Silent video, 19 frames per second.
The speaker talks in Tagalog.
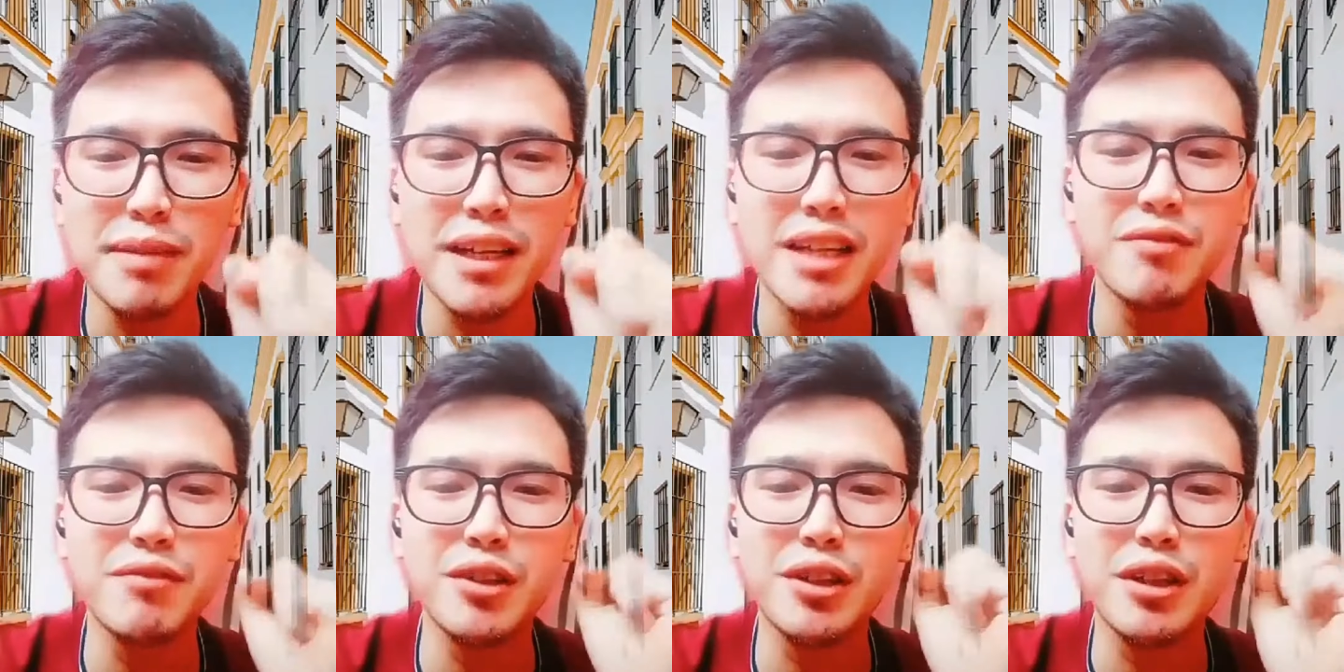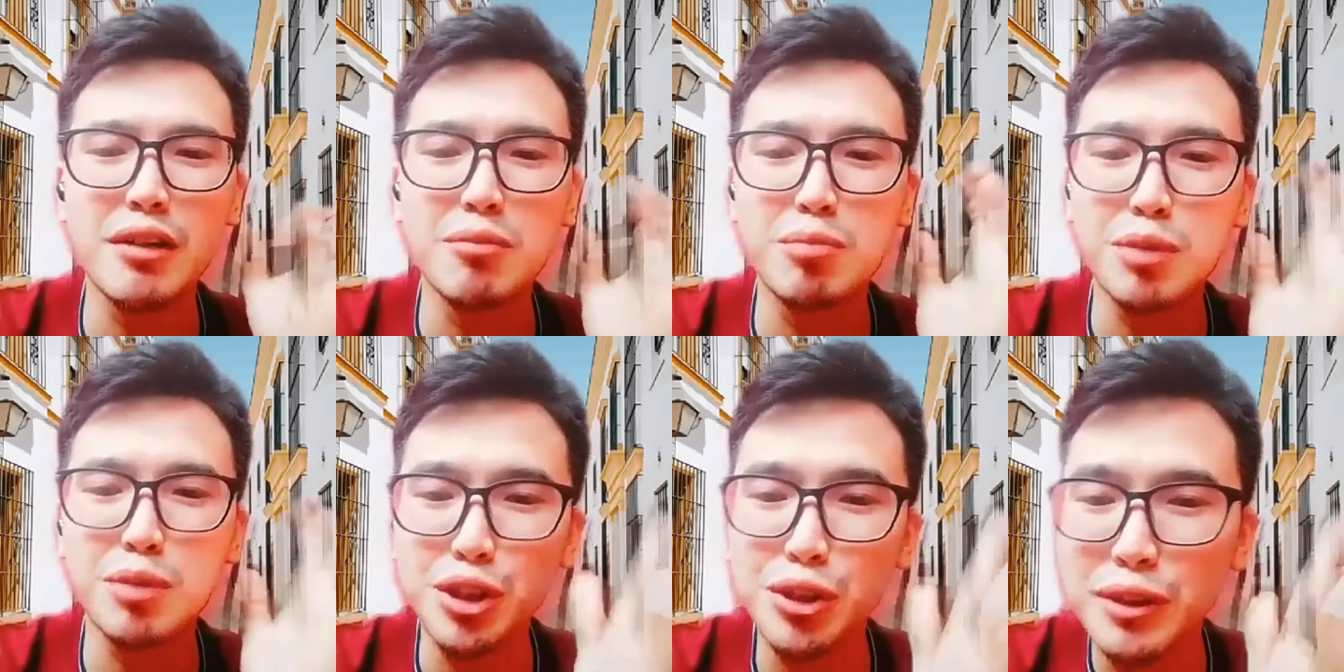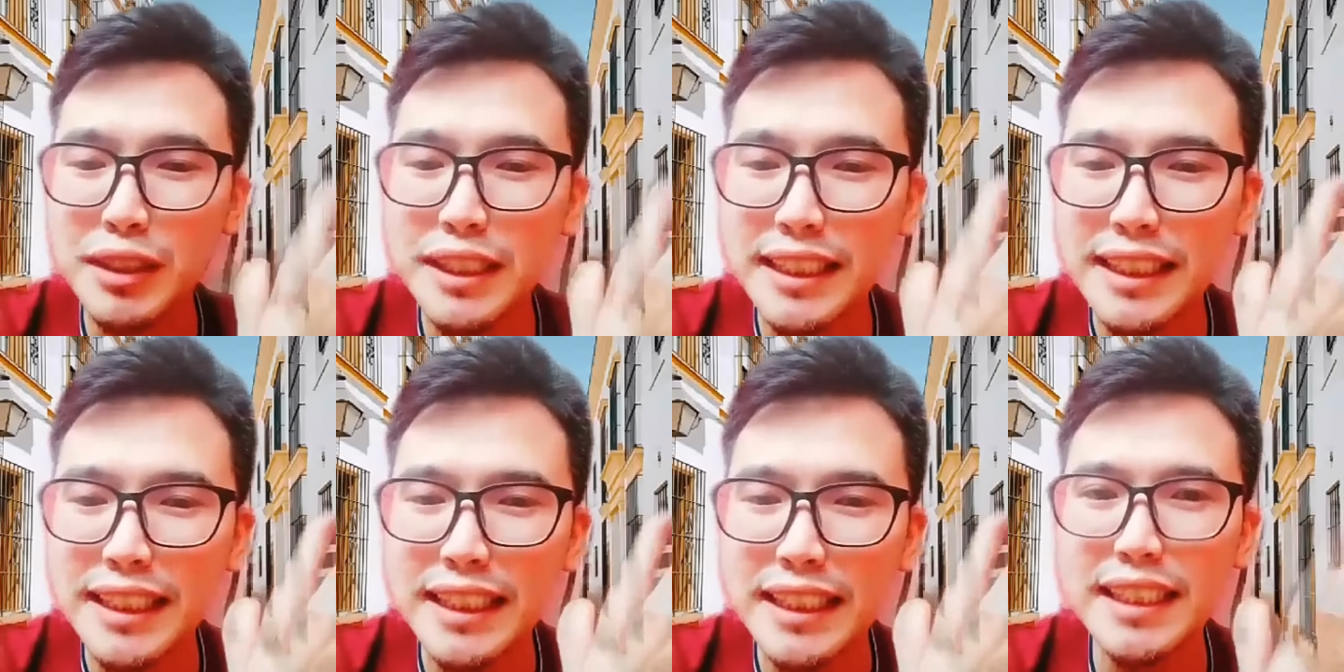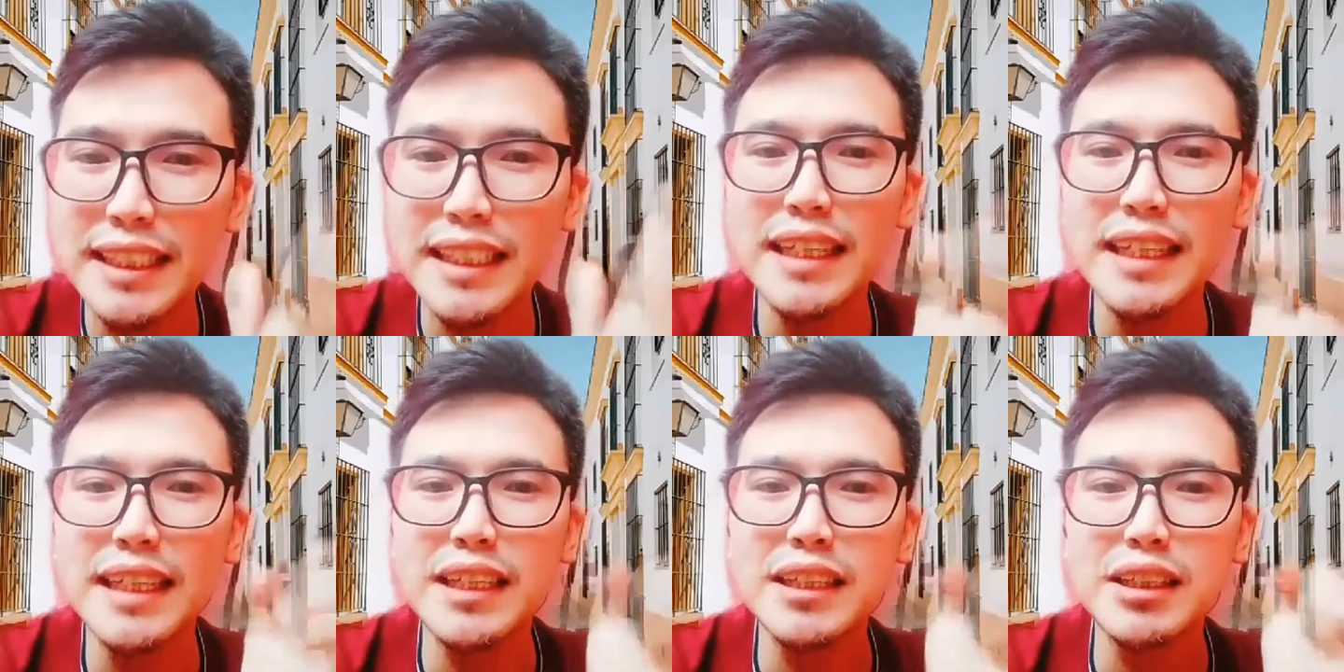pray for opportunity
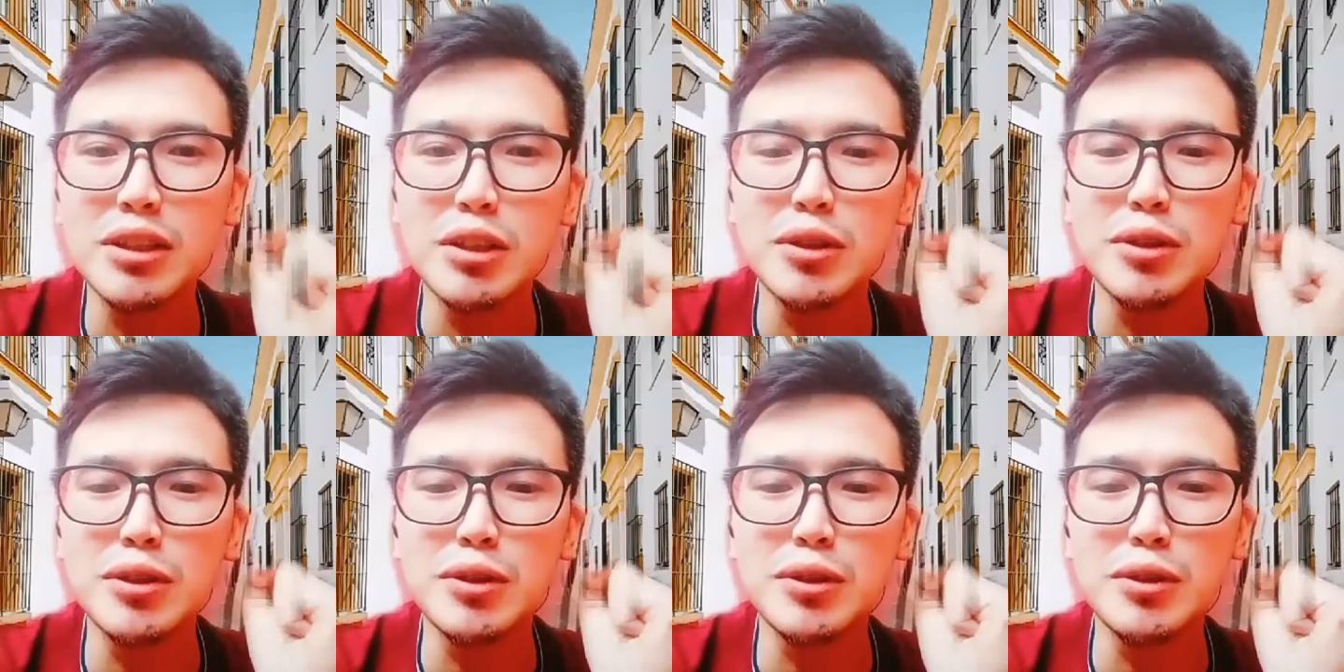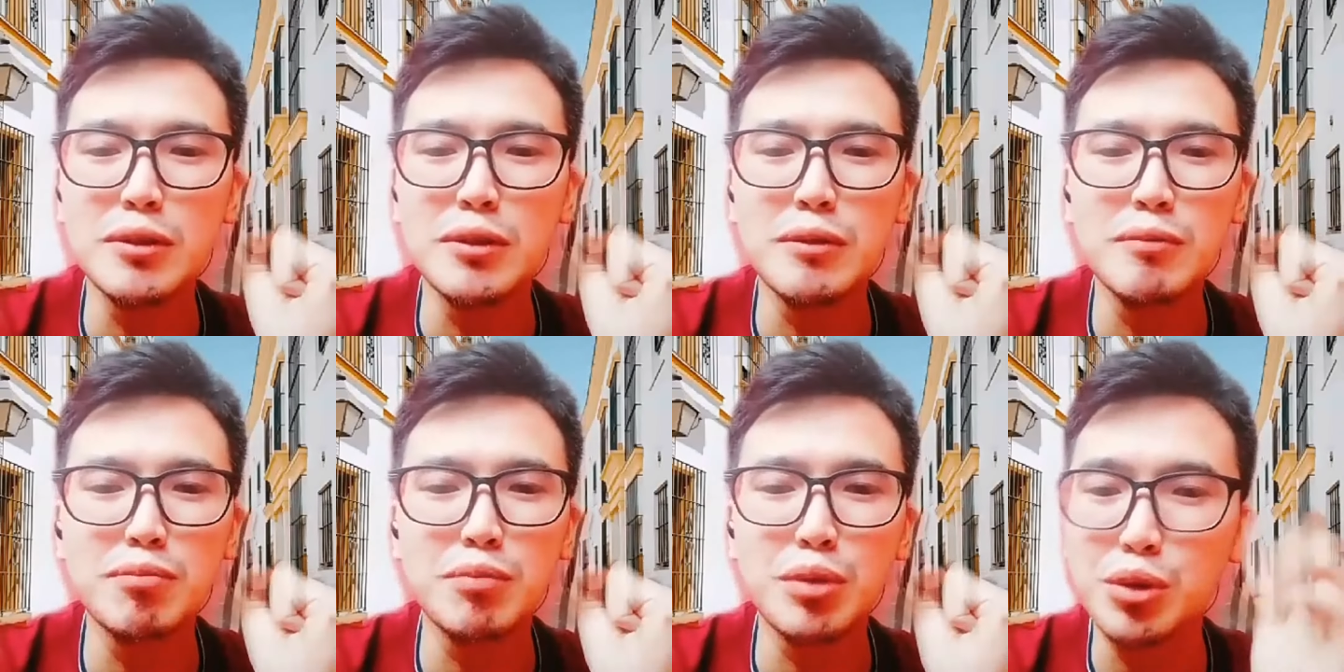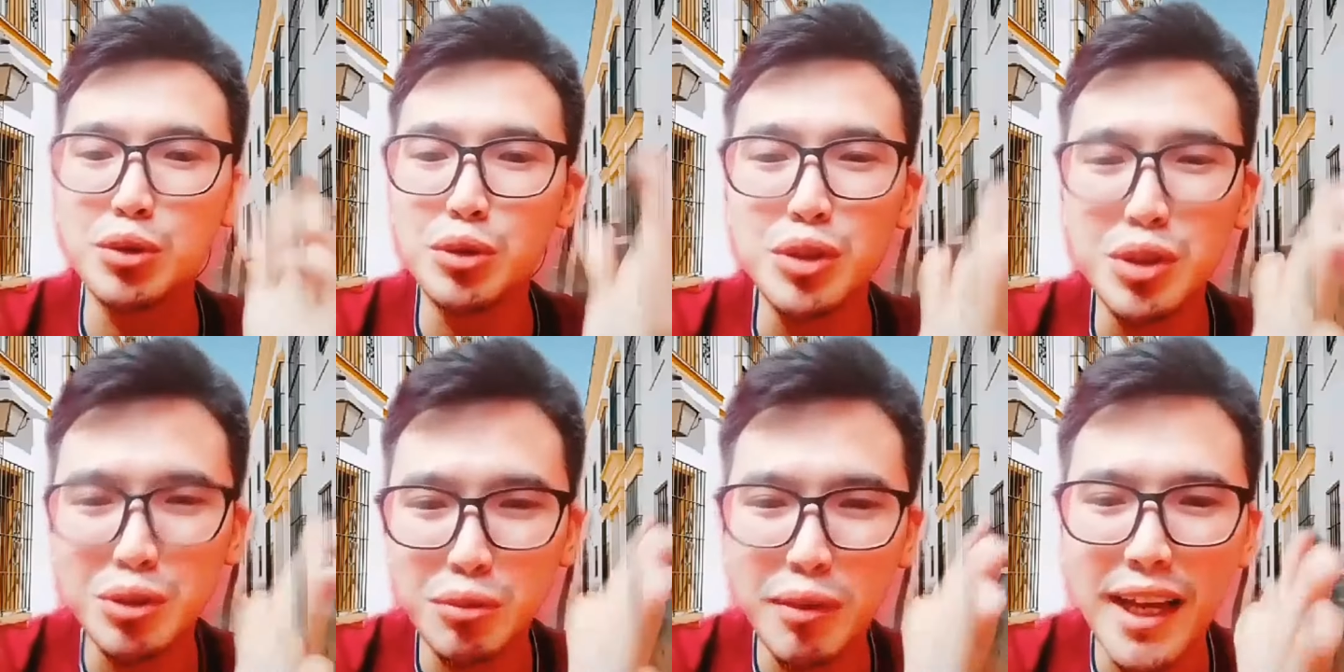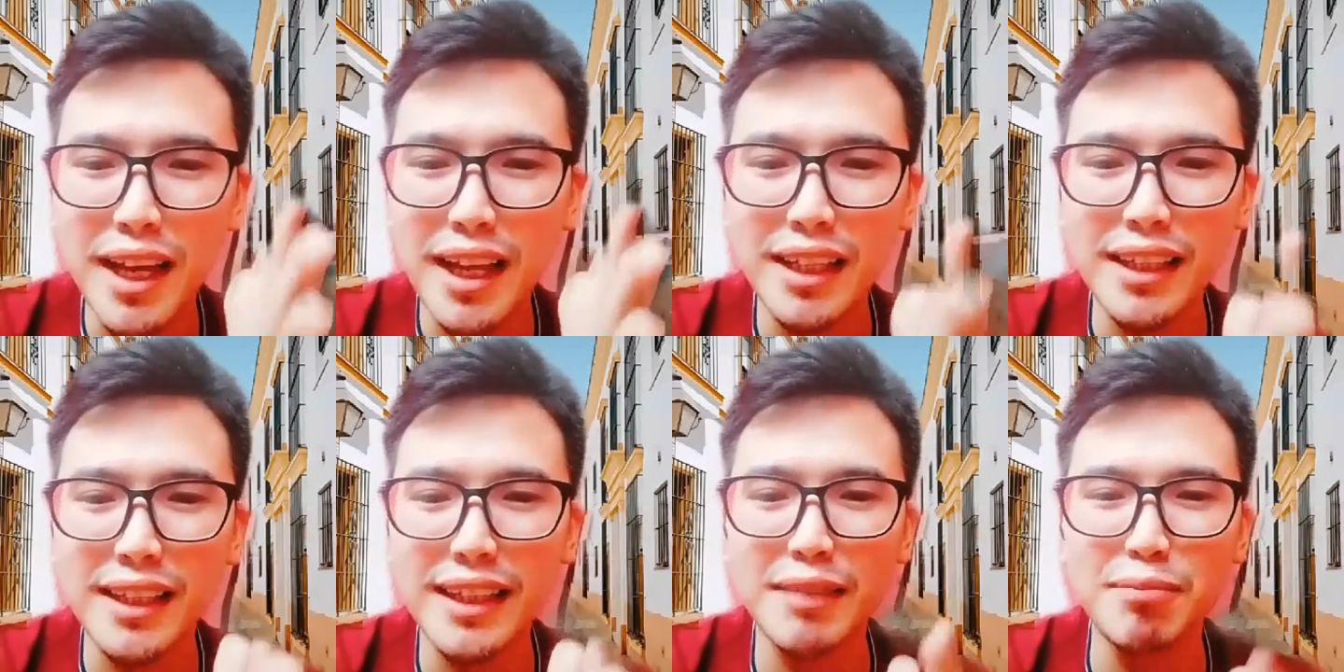to produce
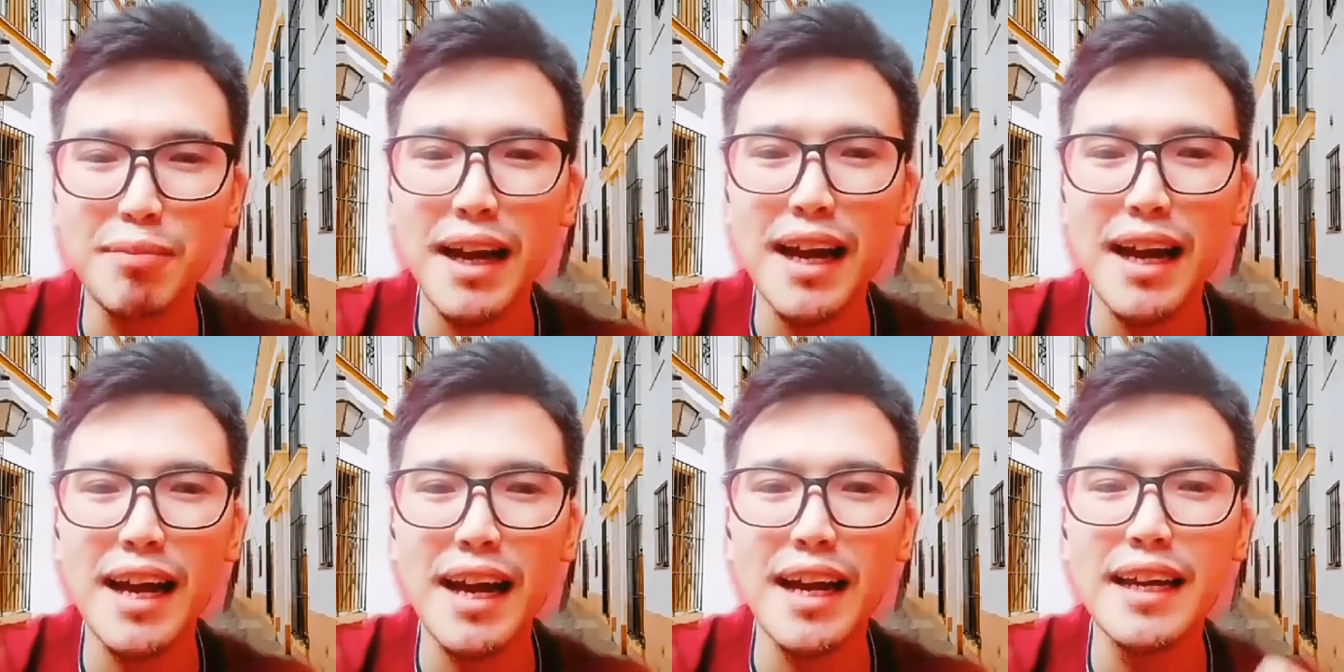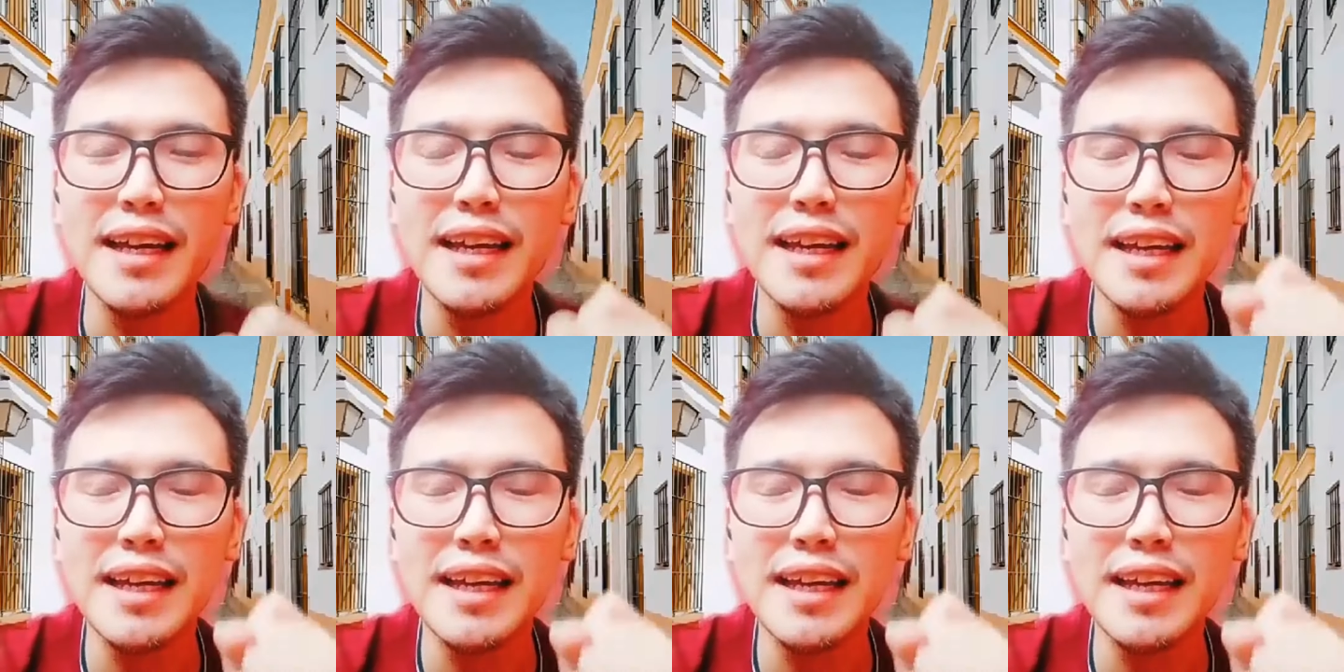wealth pa.